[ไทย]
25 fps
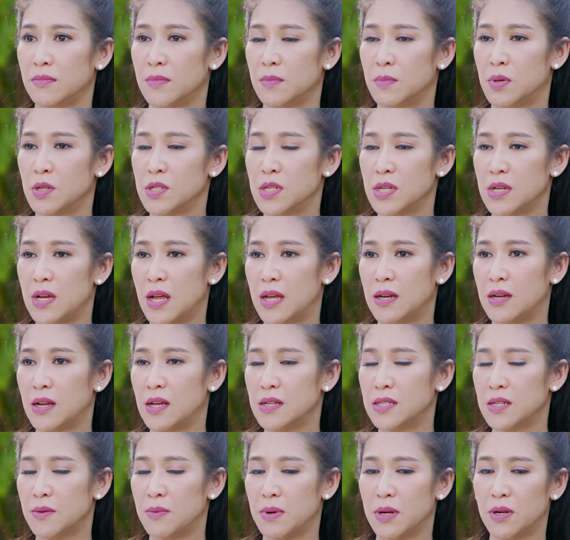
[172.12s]
เพราะฉะนั้น
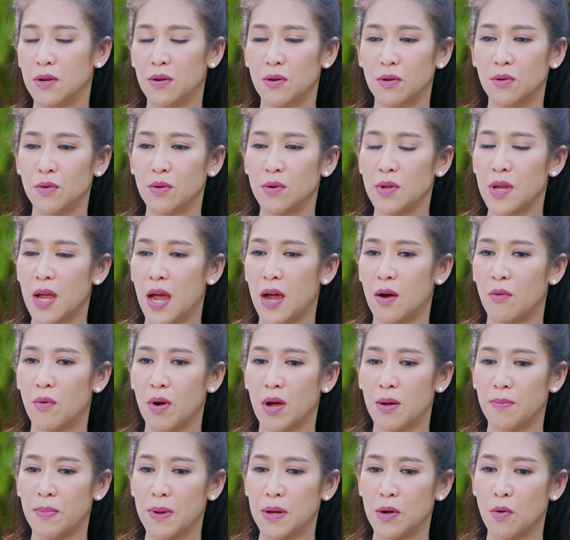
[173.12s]
ถ้าจะมาโทษทุกอย่าง
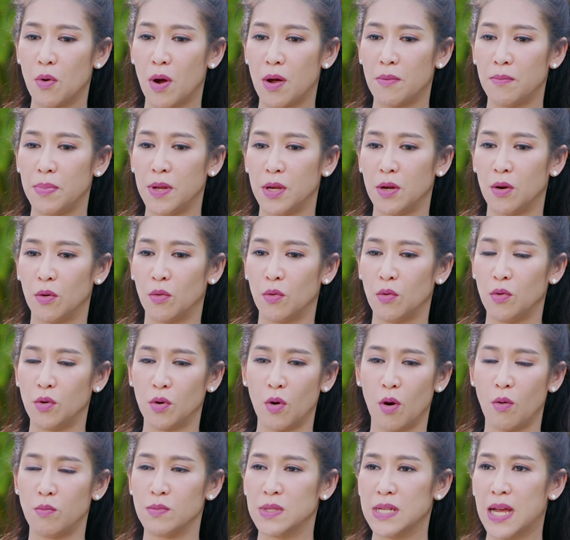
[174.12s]
ว่าเป็นความผิดของคุณ
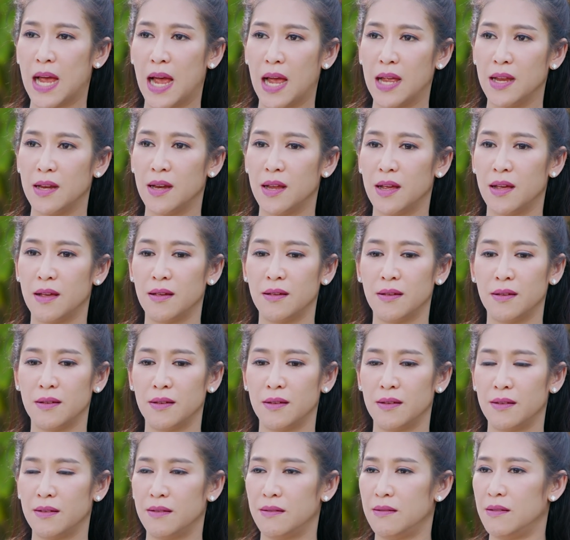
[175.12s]
คมฉายเนี่ย
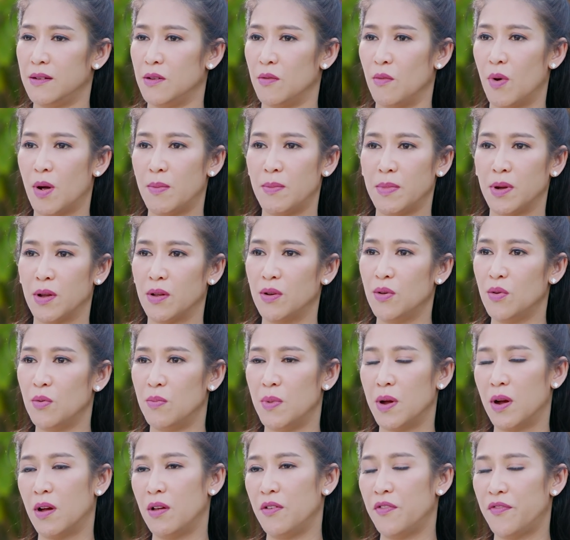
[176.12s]
หนึ่งว่ามันก็ดู
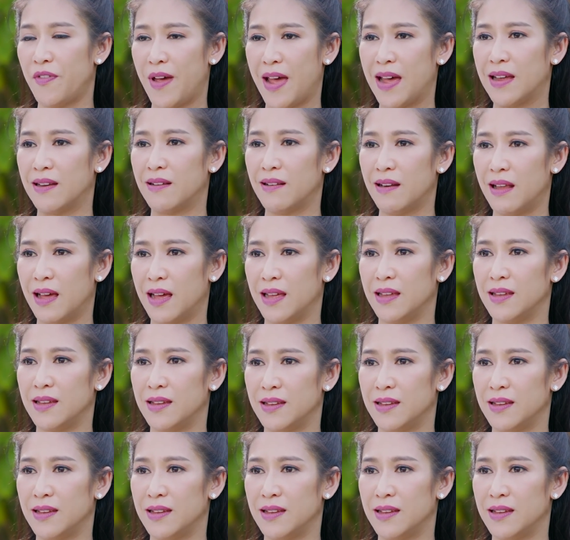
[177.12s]
ไม่ค่อยแฟร์เท่าไหร่